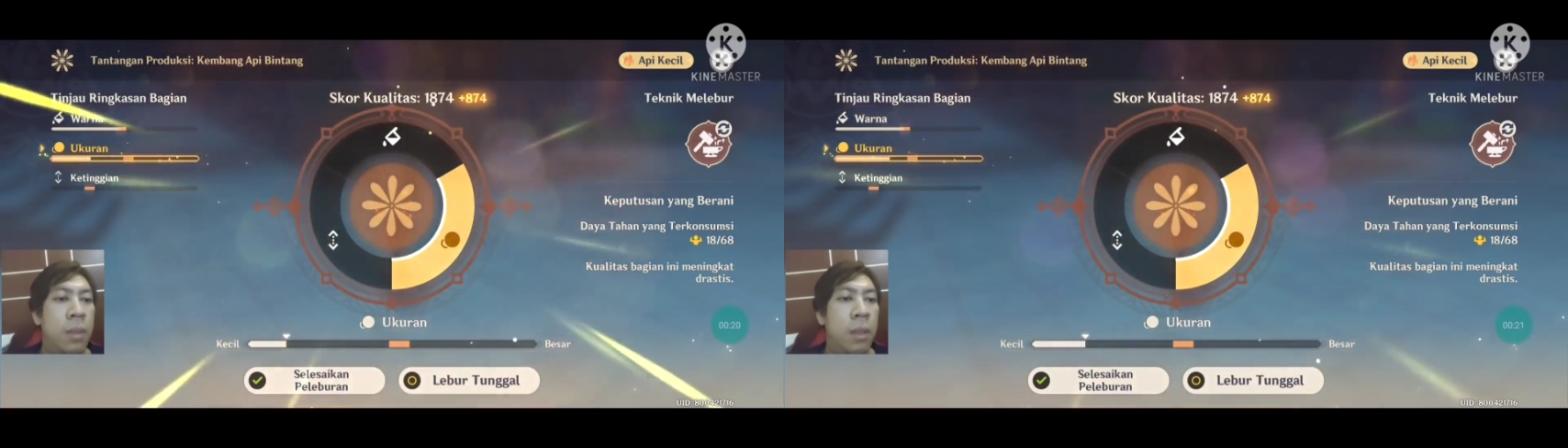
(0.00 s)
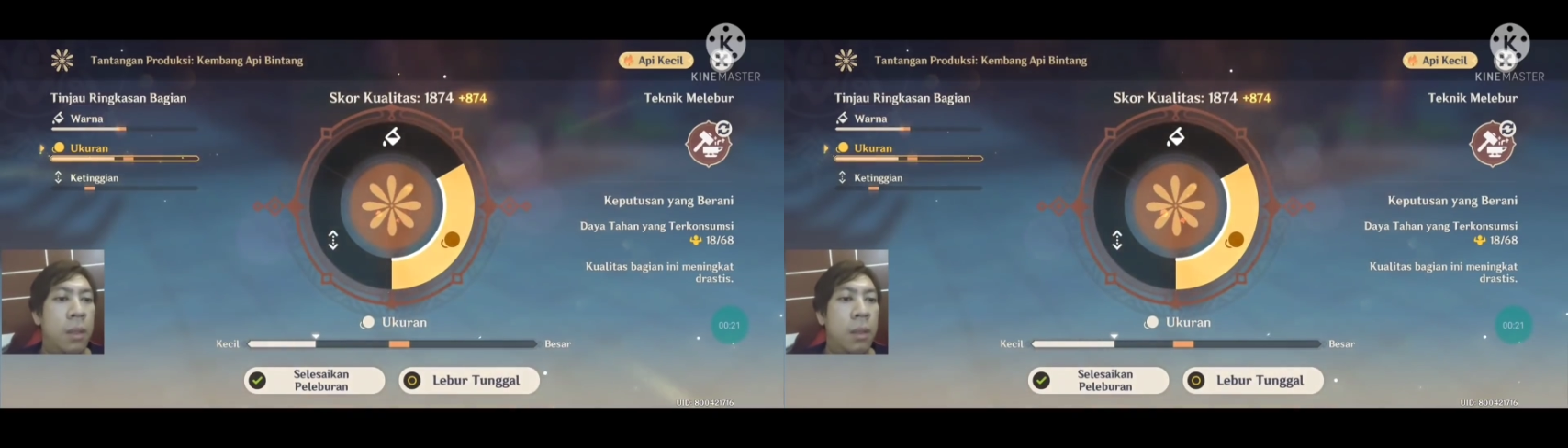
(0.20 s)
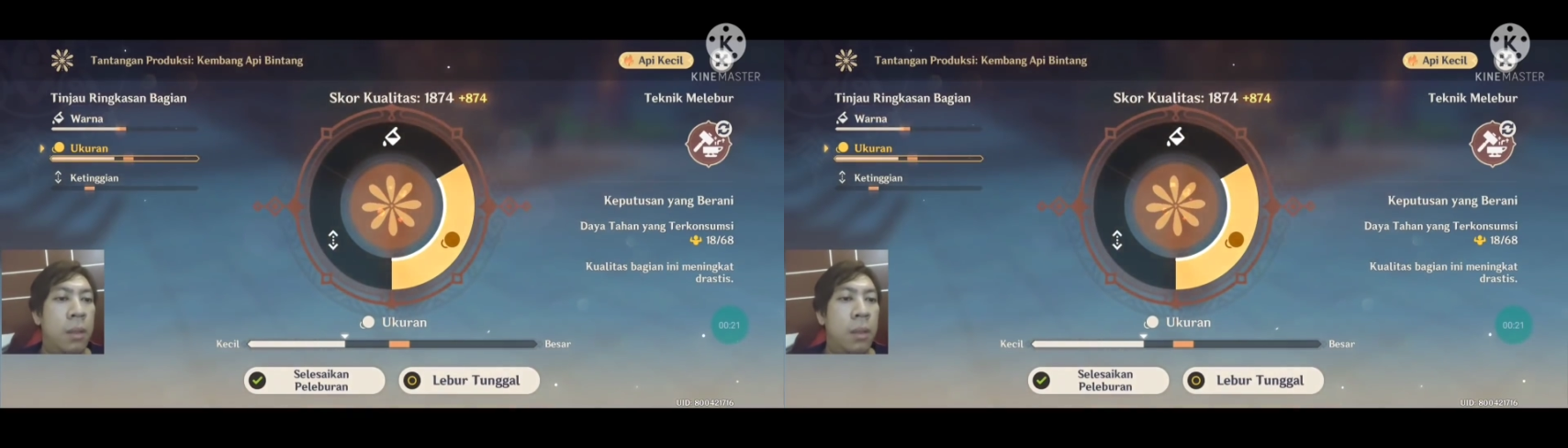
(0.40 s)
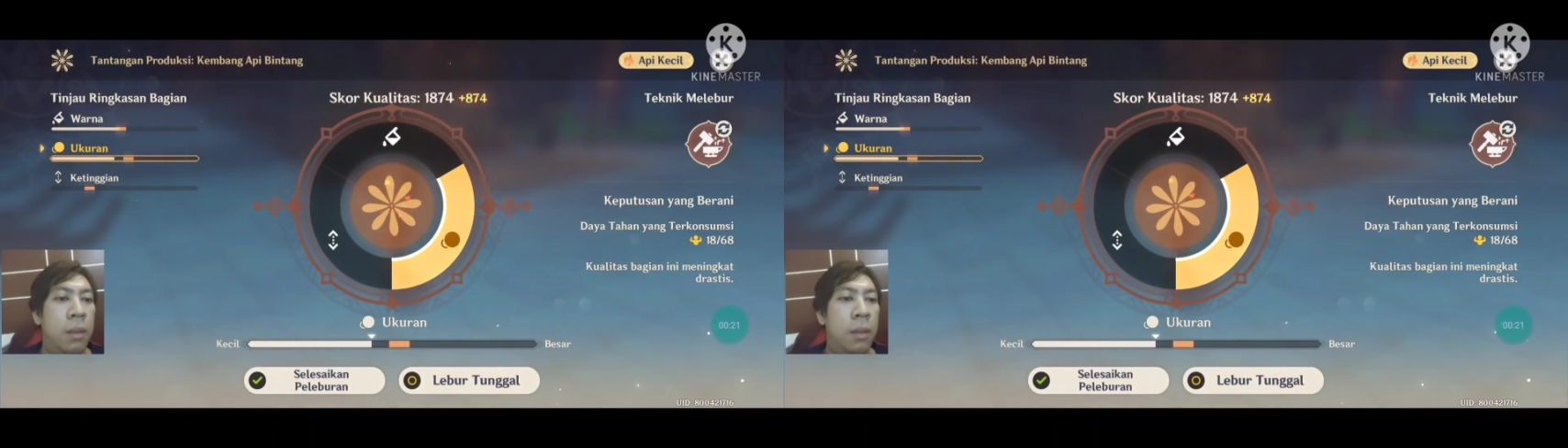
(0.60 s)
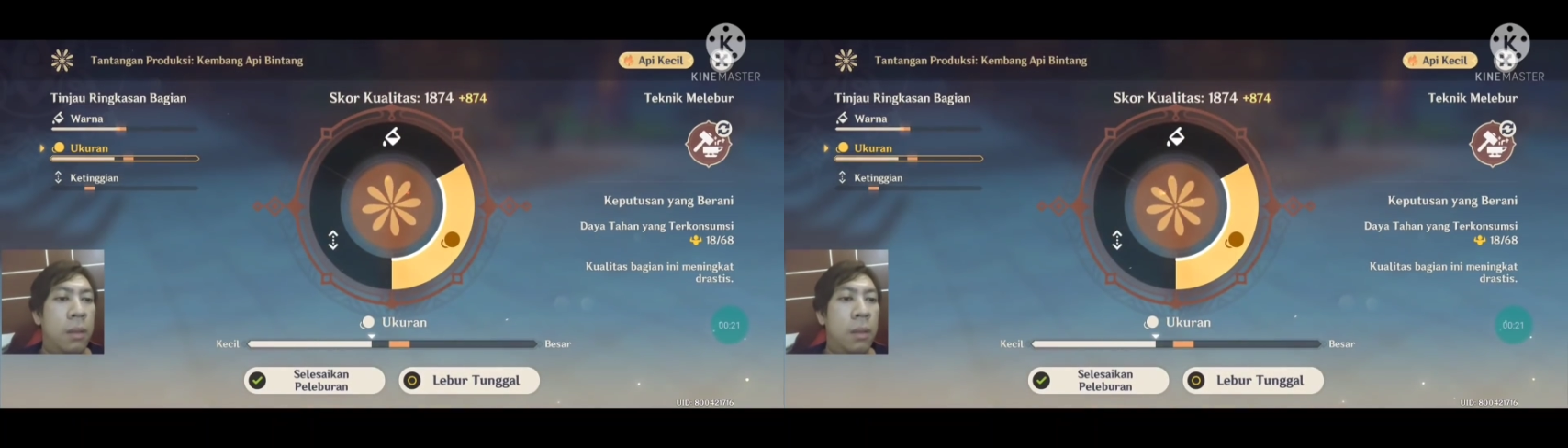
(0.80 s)
coba
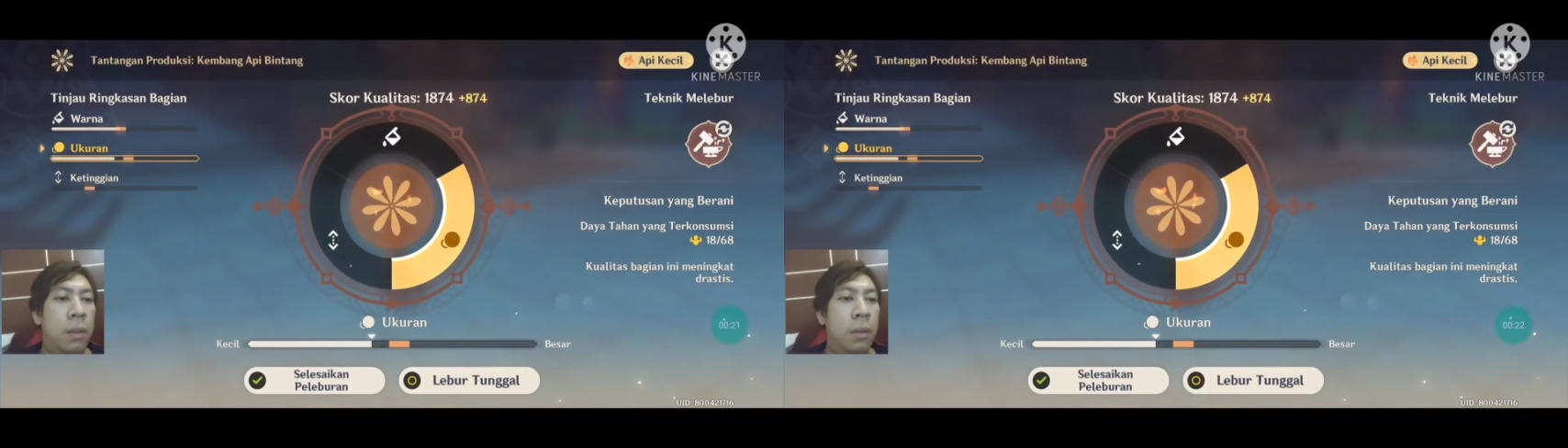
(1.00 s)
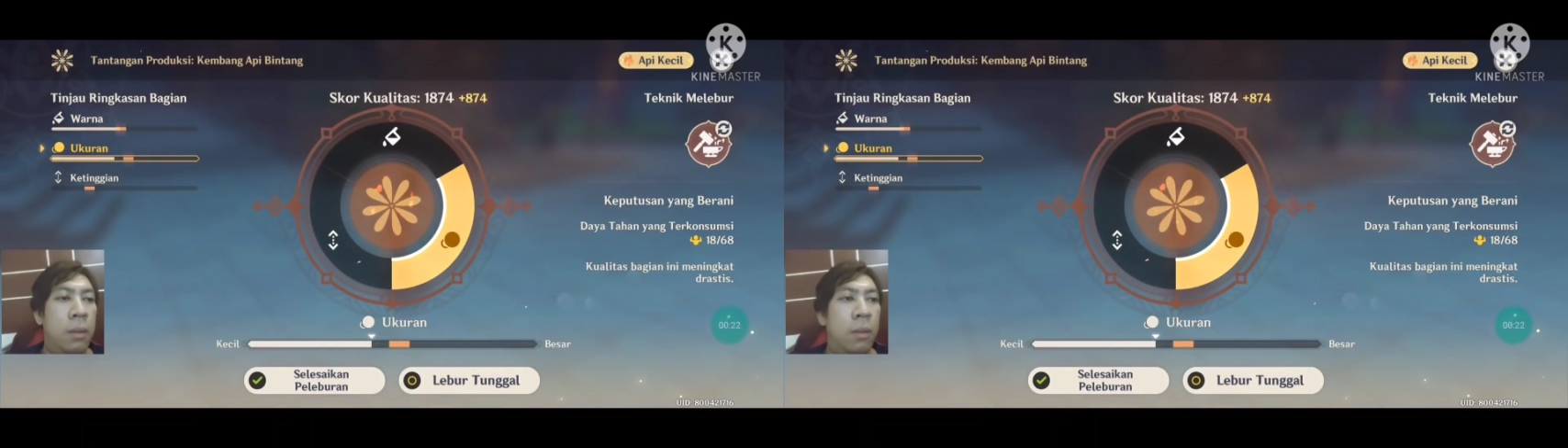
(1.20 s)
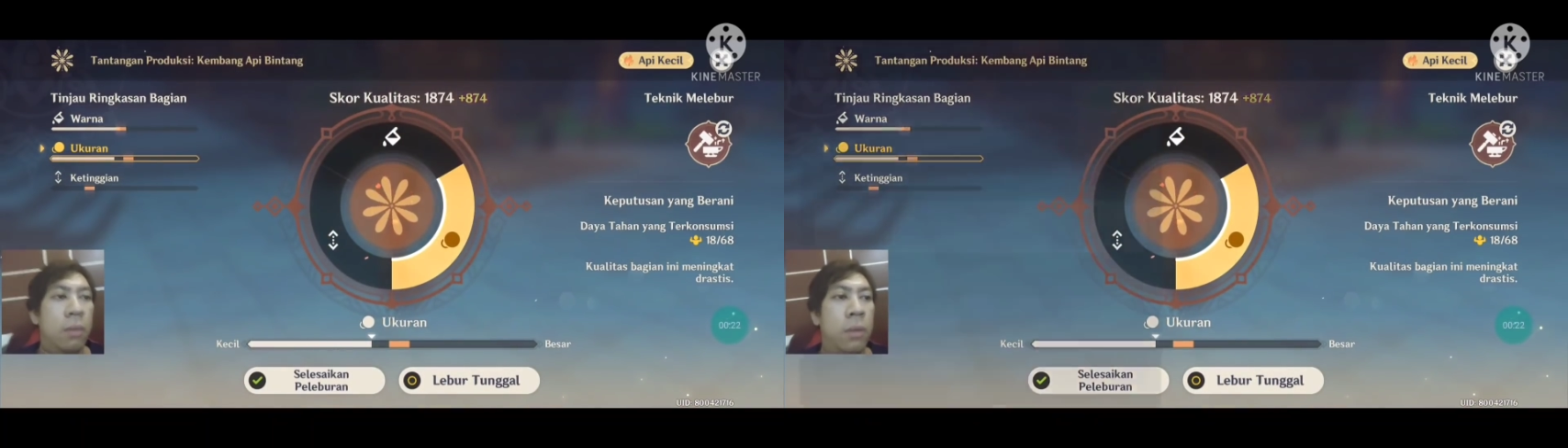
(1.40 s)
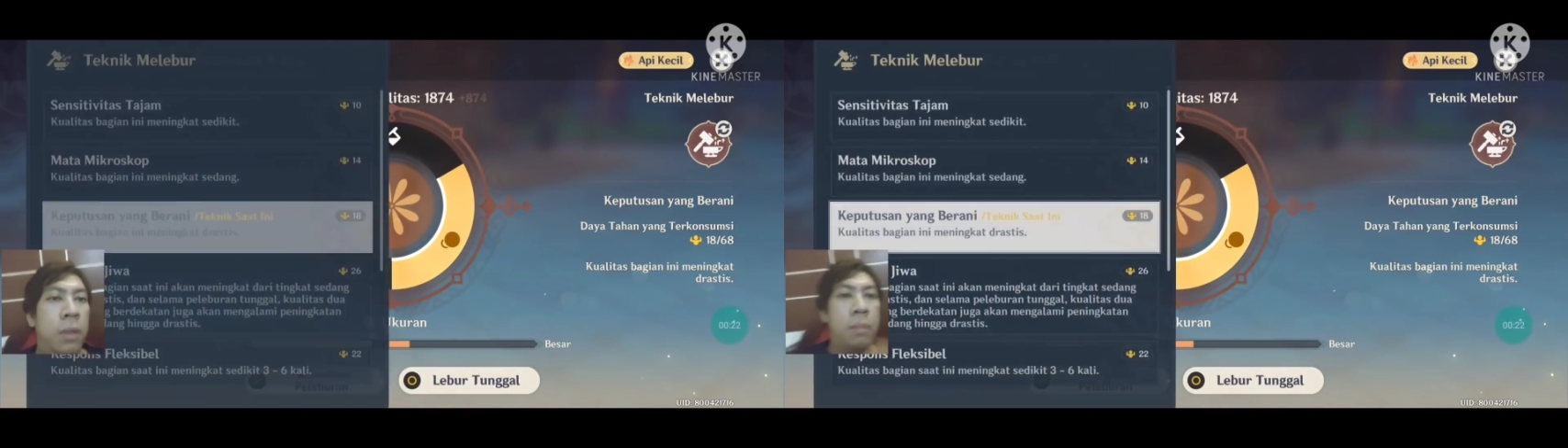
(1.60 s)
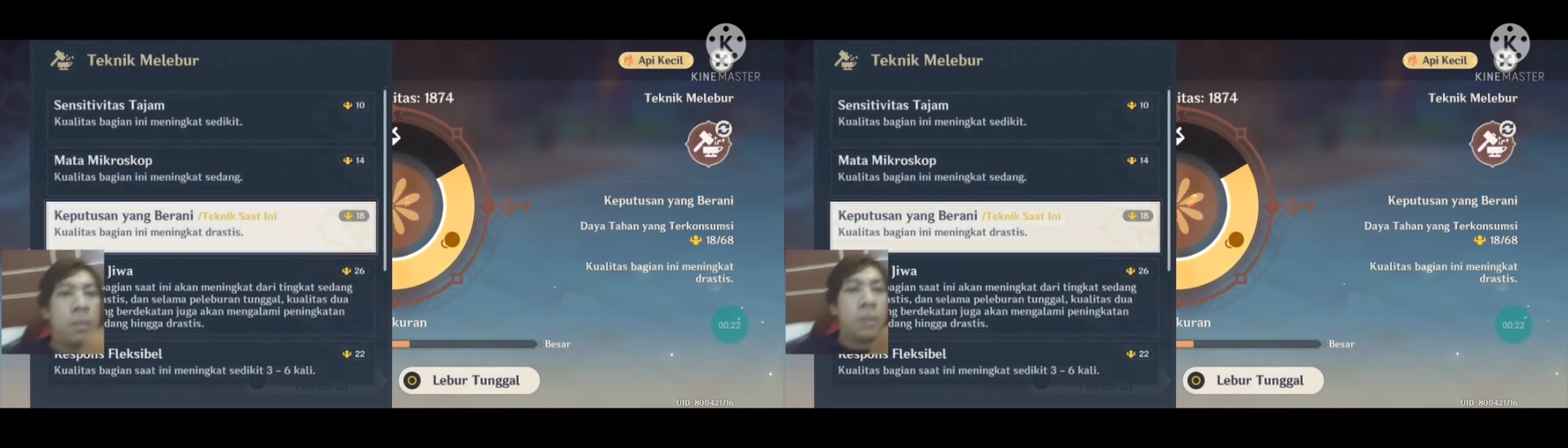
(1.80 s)

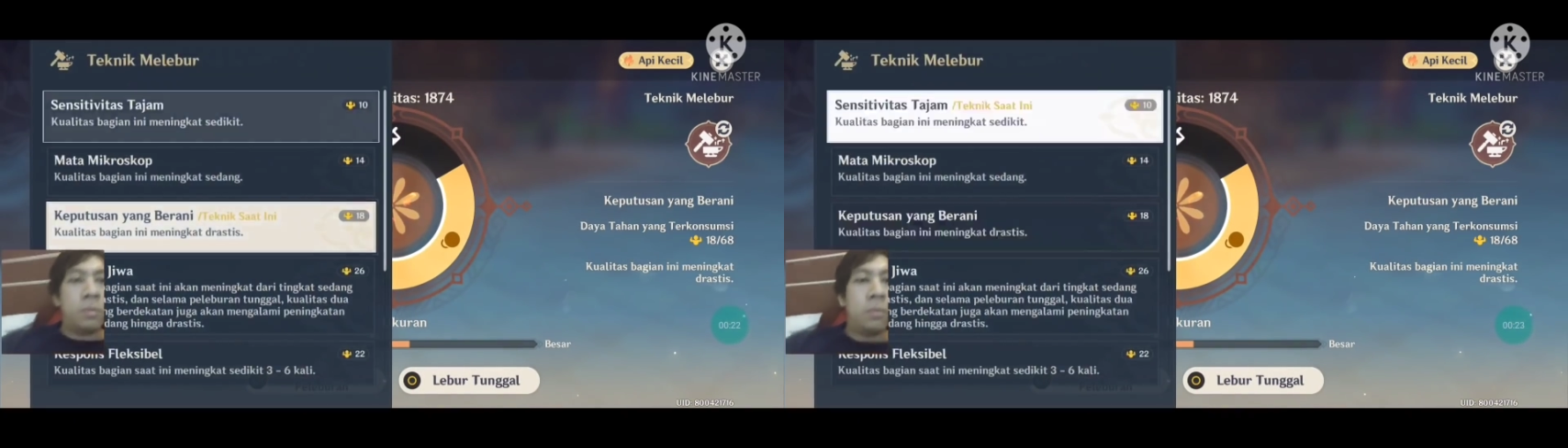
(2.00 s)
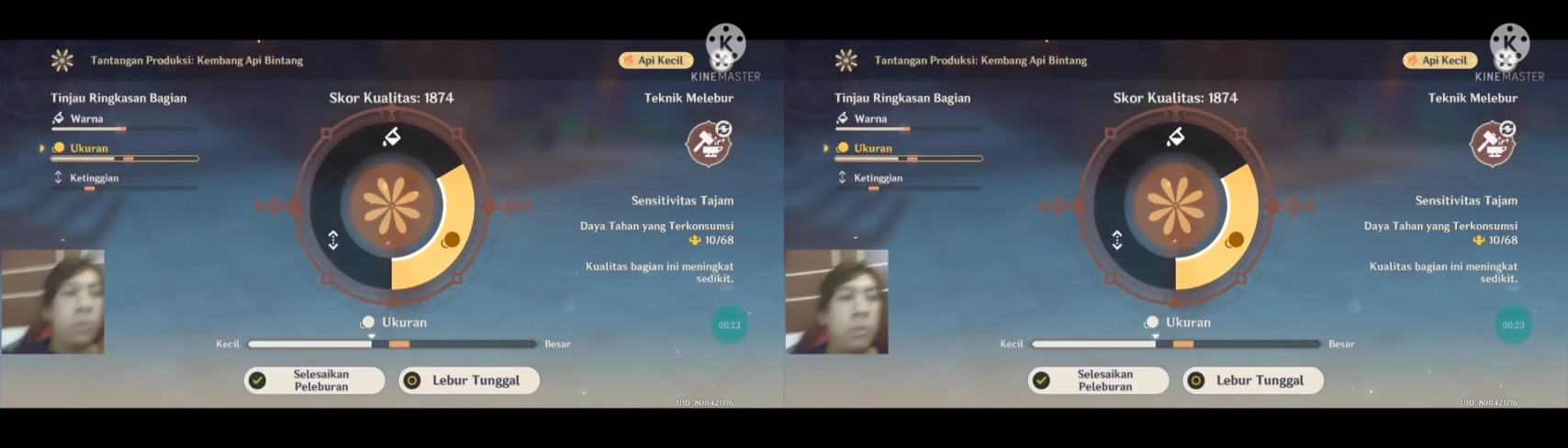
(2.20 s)
oke okay, ambil